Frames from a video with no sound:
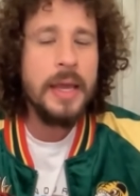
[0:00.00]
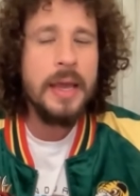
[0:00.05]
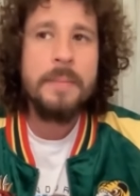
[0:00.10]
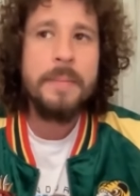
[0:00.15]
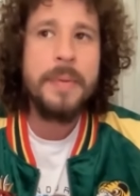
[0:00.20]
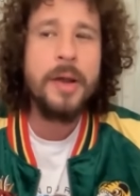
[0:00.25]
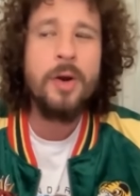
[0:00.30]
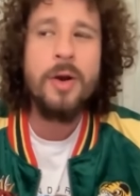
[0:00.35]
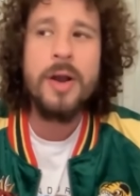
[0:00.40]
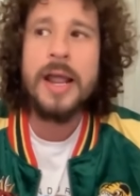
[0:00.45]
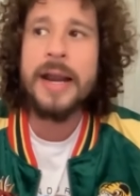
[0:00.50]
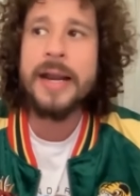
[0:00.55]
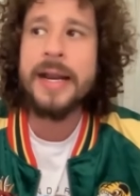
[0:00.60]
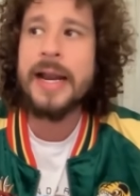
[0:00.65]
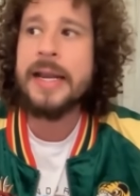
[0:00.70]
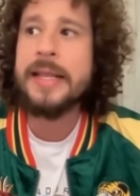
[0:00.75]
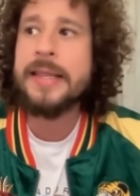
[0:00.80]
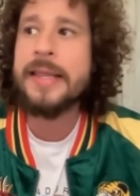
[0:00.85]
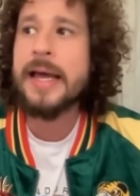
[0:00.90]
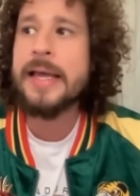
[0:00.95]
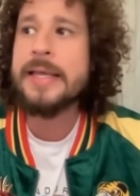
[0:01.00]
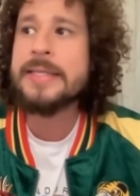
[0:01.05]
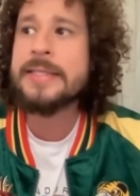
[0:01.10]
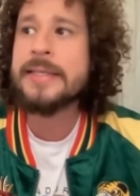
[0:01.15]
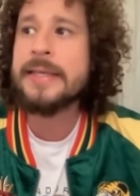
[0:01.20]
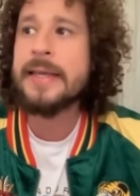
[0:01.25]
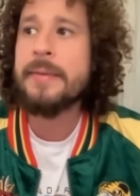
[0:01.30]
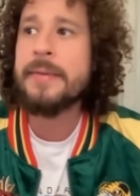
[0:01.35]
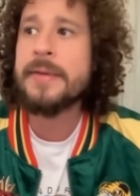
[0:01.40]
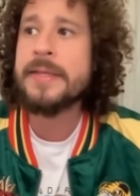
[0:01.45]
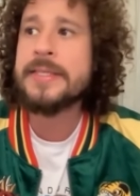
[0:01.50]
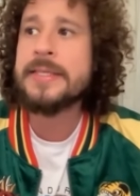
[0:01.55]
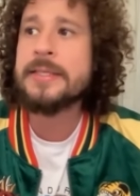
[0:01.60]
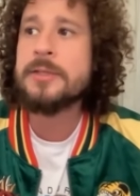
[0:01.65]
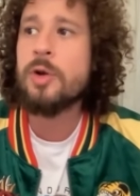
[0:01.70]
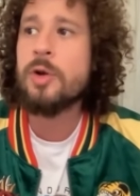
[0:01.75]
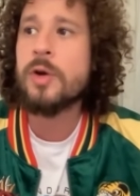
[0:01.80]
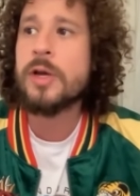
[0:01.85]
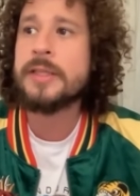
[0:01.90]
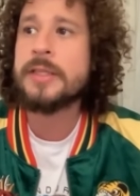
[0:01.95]
Pero la realidad es que a veces
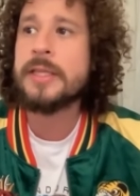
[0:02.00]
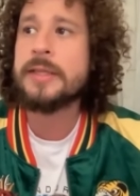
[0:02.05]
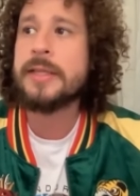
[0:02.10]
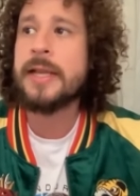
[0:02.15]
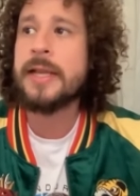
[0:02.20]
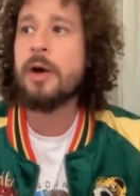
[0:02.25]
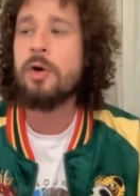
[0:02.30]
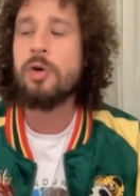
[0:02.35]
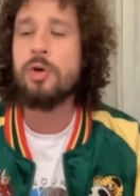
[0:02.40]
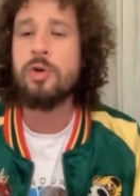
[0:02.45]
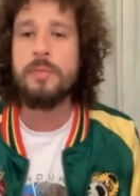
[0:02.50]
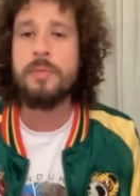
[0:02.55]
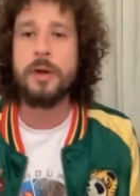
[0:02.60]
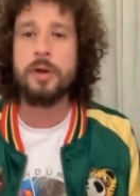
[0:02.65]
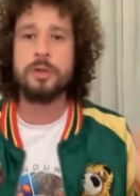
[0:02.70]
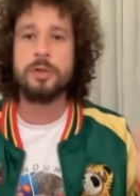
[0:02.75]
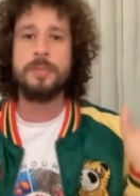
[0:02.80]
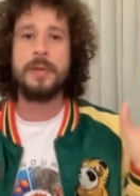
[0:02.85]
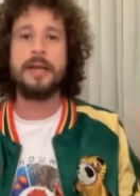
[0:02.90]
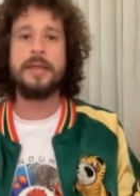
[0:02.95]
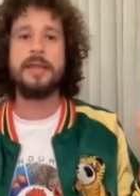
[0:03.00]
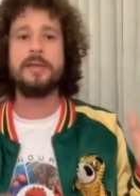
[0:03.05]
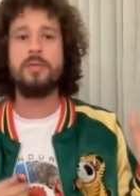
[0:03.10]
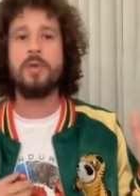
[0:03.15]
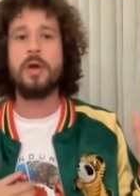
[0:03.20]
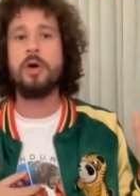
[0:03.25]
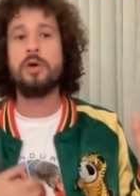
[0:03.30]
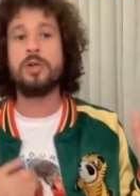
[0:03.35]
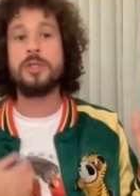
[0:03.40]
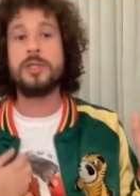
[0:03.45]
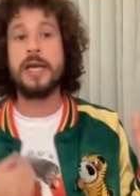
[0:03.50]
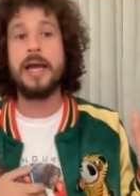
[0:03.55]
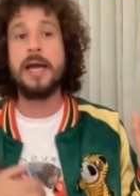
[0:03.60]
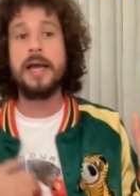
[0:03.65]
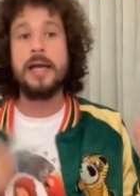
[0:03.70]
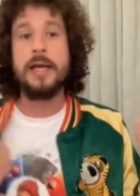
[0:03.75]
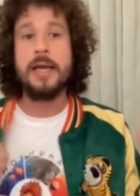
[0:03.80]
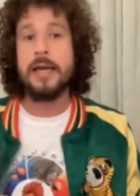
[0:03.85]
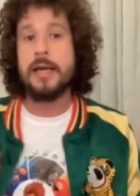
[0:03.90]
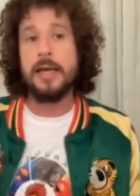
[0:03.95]
lo que te trajo números verdes luego
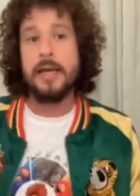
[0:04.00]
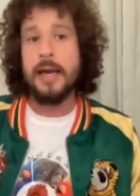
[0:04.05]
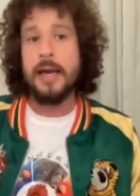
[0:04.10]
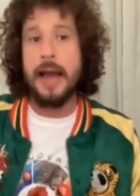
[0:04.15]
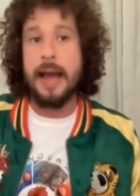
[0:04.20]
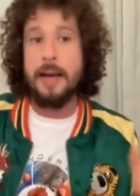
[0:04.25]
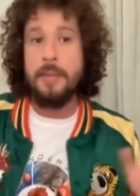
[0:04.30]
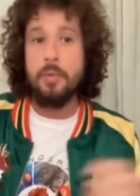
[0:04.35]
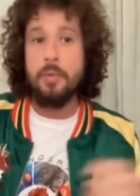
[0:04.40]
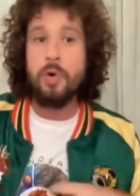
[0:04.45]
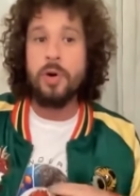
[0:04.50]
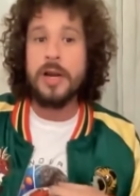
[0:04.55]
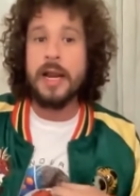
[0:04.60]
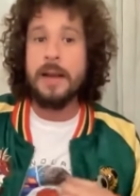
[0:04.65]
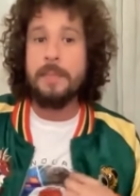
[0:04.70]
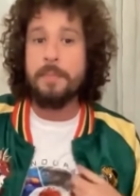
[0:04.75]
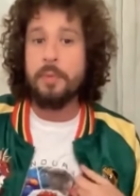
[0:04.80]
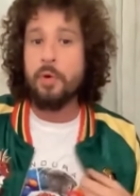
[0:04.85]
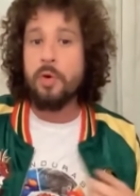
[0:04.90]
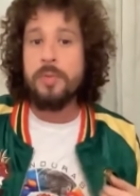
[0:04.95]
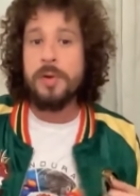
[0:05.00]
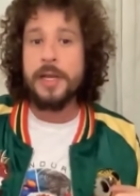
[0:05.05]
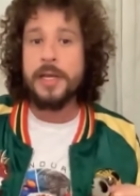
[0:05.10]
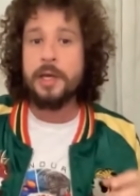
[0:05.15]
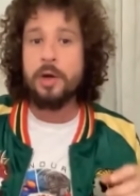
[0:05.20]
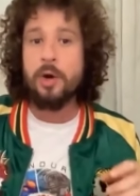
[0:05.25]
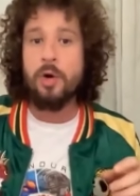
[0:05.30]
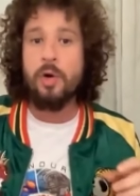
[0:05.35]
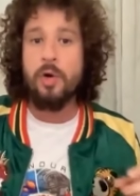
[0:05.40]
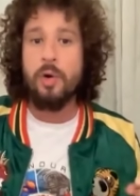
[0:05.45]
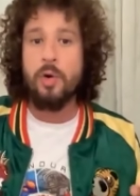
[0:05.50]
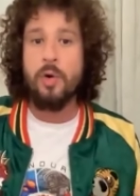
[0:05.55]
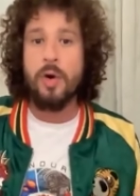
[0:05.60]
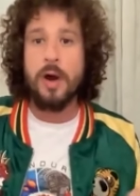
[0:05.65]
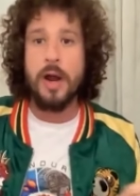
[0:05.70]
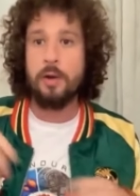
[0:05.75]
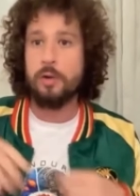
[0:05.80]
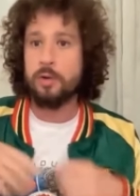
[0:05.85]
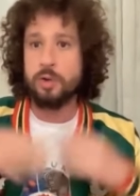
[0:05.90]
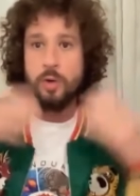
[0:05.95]
ya aburre al público o
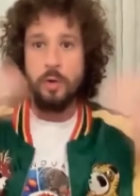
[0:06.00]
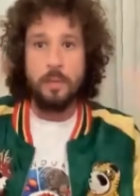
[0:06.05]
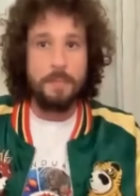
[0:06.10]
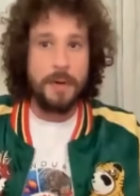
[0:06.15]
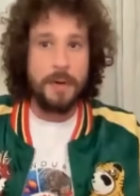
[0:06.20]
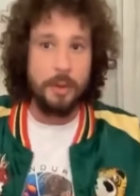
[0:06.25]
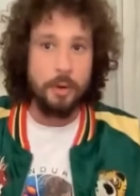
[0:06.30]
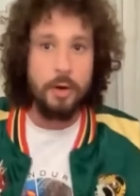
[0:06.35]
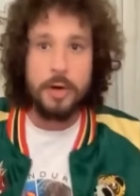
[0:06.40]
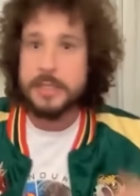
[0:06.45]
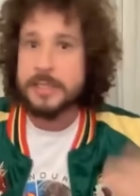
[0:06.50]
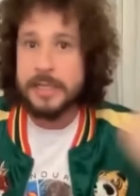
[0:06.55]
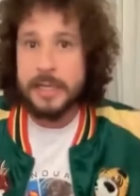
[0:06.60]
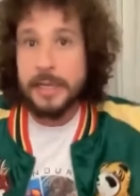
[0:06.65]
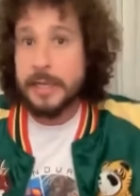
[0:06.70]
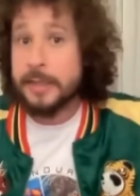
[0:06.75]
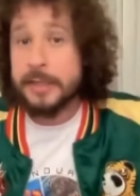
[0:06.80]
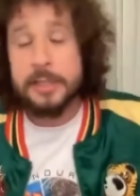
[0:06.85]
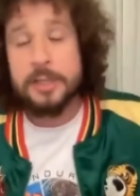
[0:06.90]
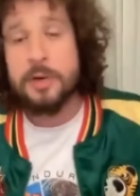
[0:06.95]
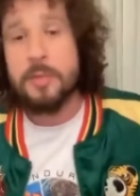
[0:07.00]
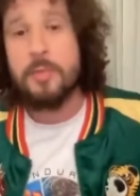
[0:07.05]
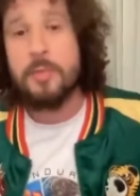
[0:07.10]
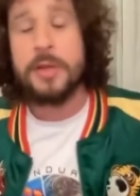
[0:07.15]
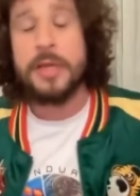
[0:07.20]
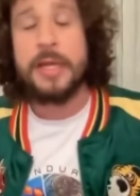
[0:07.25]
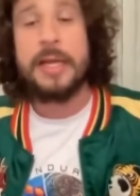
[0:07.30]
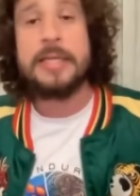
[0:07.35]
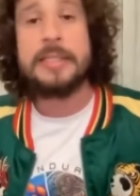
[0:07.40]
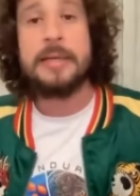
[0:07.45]
a los compradores, clientes, como quieras